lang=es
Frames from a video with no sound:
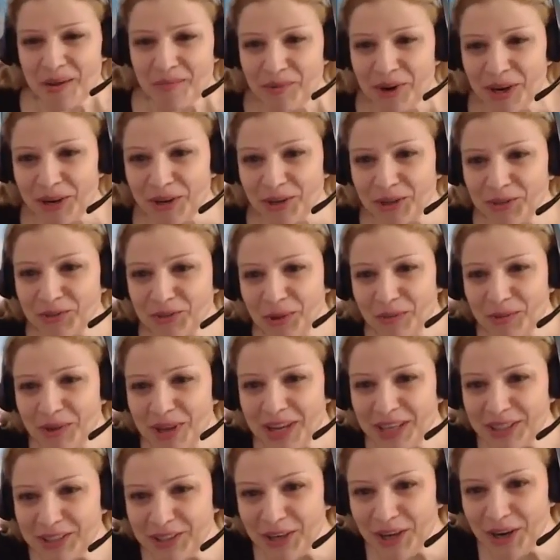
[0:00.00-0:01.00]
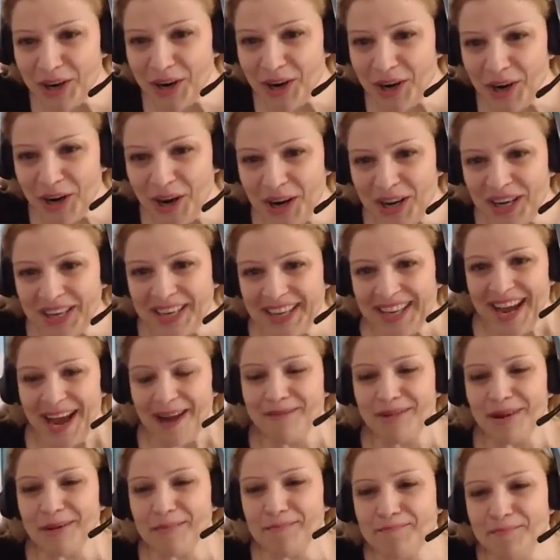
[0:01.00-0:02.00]
Bueno, estoy viendo, a
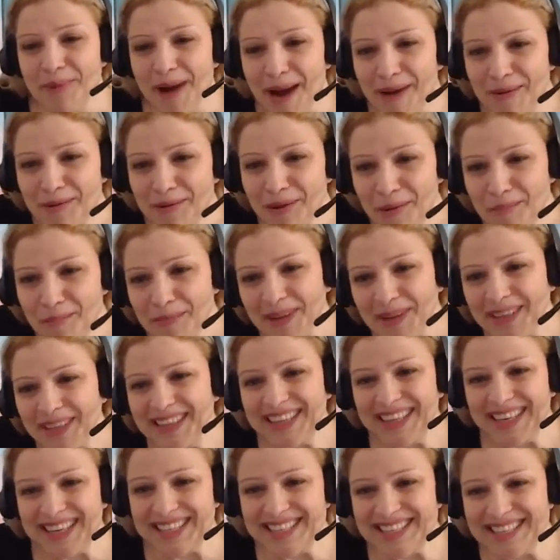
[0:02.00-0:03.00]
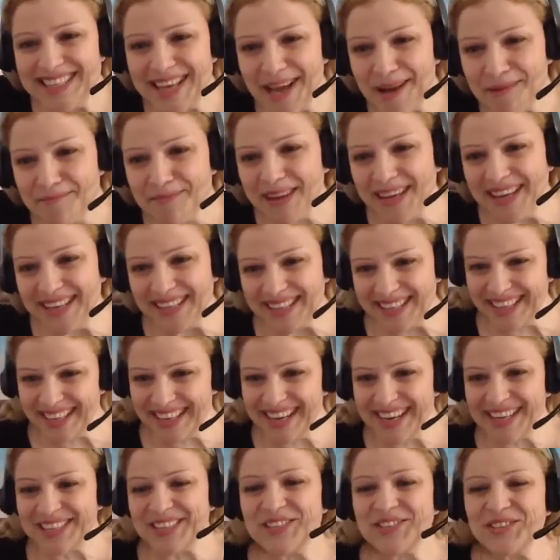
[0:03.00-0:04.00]
ver, Pablo, Patricia,
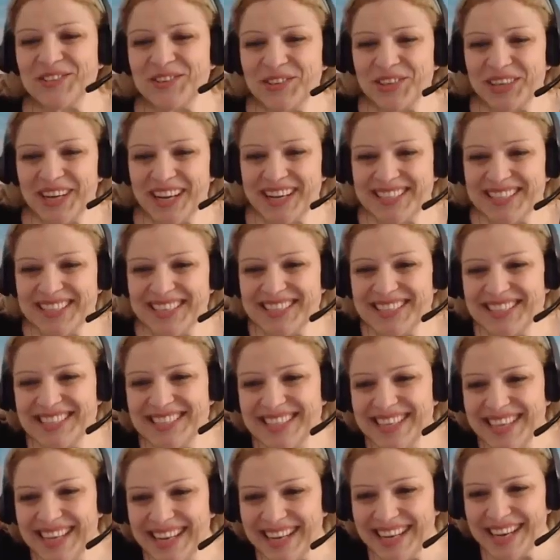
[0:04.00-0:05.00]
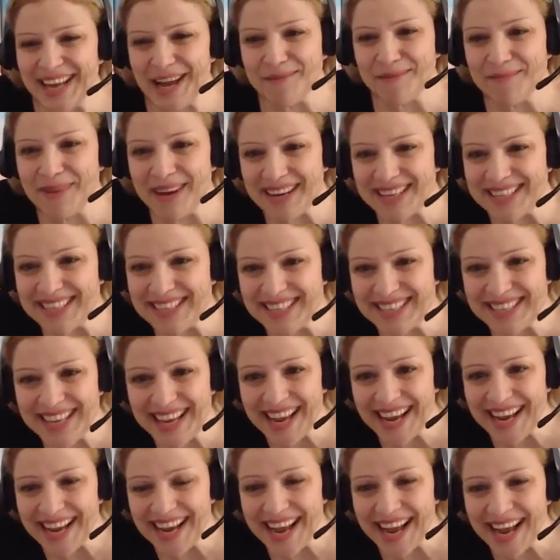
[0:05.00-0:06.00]
Mística, Sora, Cecilia,
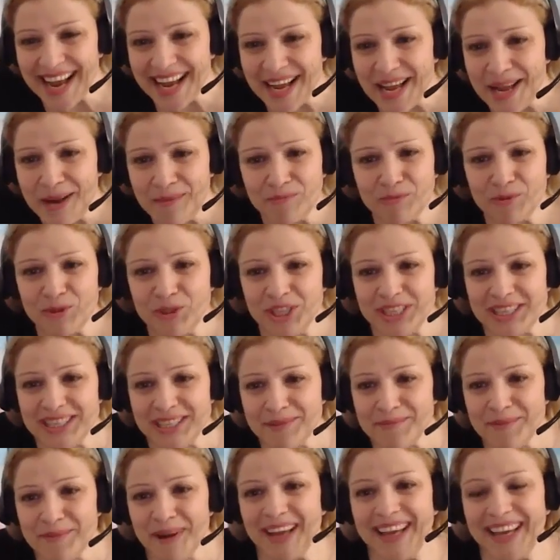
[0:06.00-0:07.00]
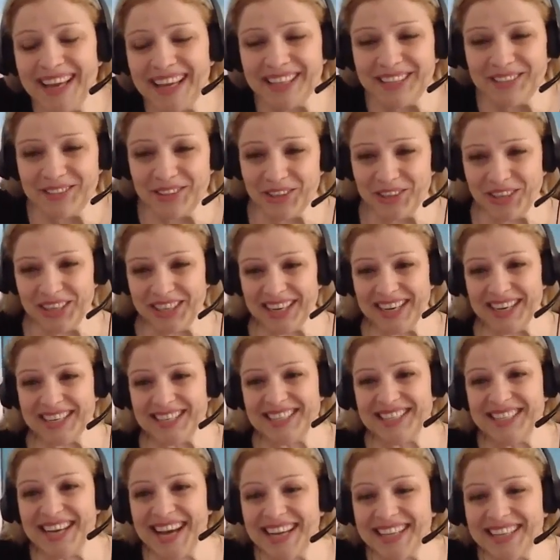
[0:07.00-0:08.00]
Marcela, muchísima gente hoy en el
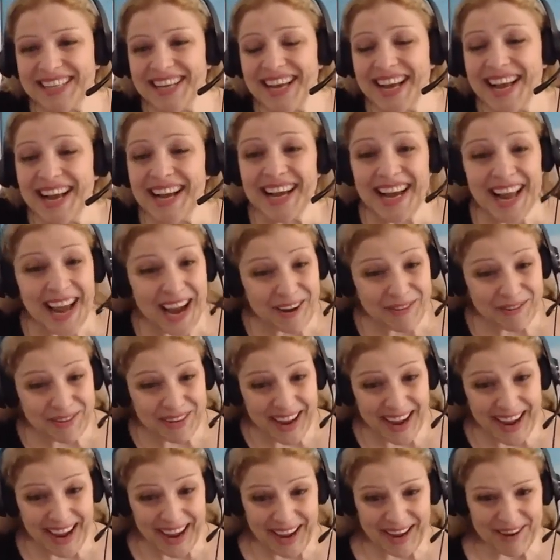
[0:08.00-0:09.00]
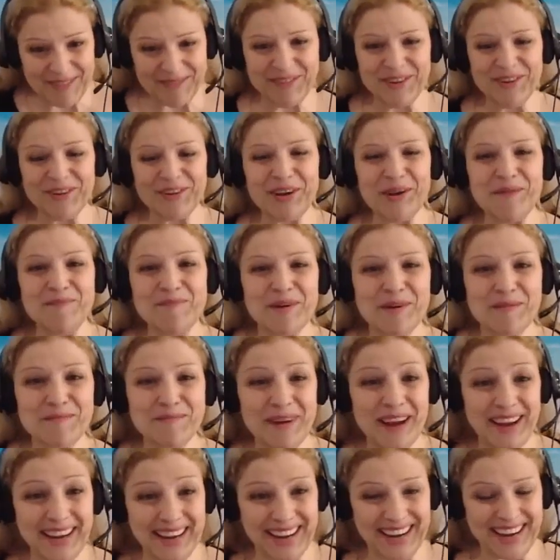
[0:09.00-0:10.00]
chat, Laura, bueno, que es mi
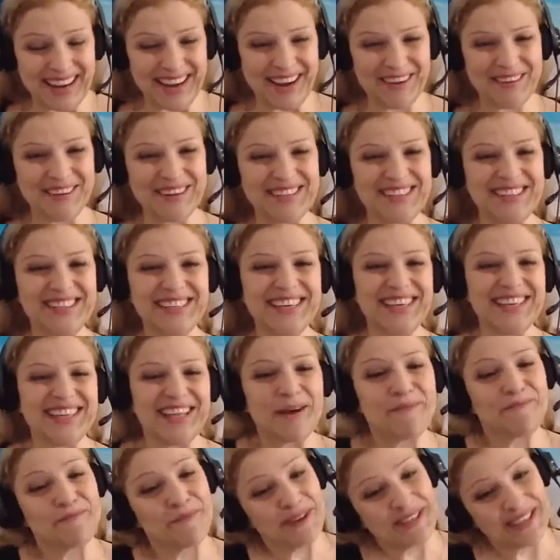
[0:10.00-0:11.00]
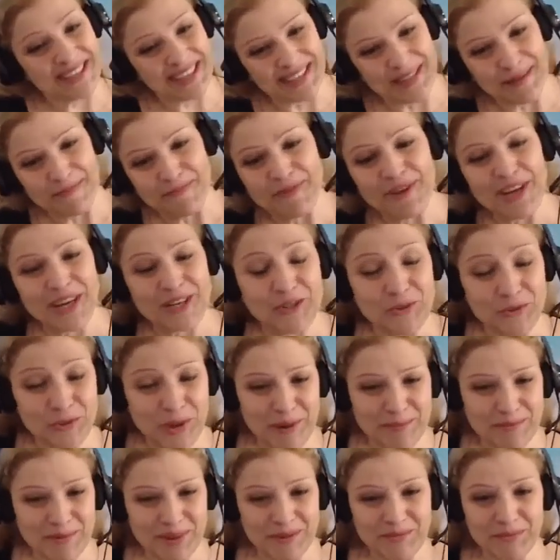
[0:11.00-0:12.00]
hermana, a ver si después este, puede
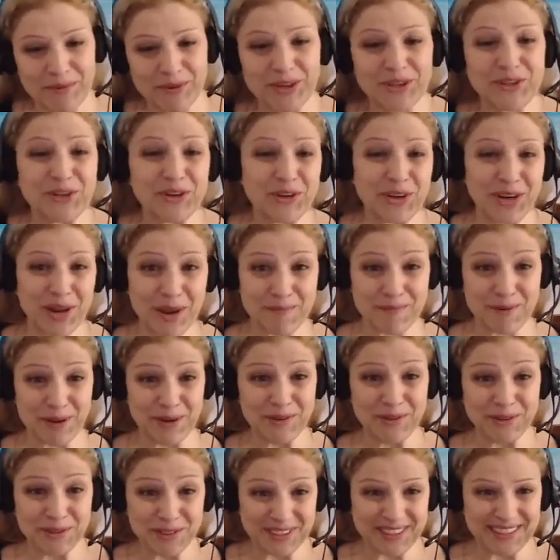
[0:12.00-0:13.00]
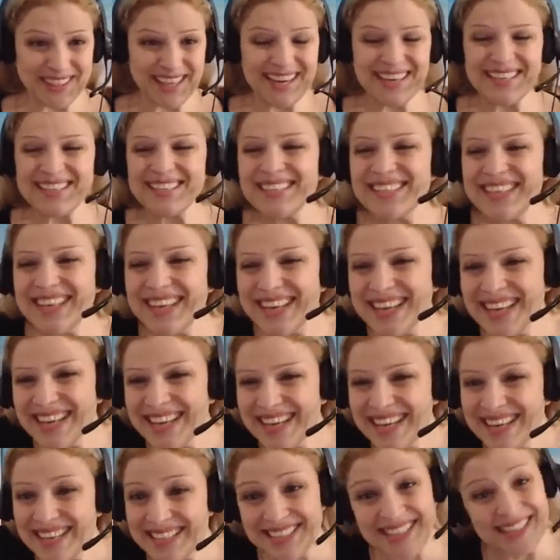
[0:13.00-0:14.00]
ayudarme un poquito con las preguntas,
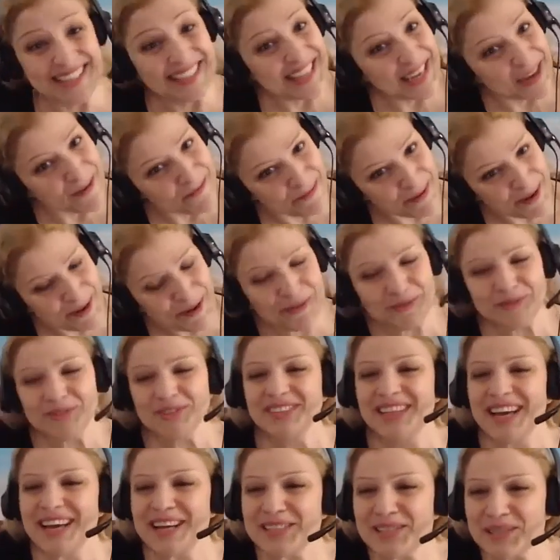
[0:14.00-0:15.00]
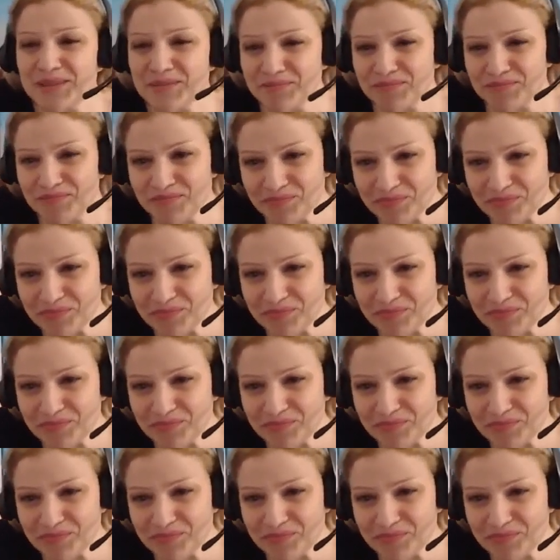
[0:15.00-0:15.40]
si tienen preguntas.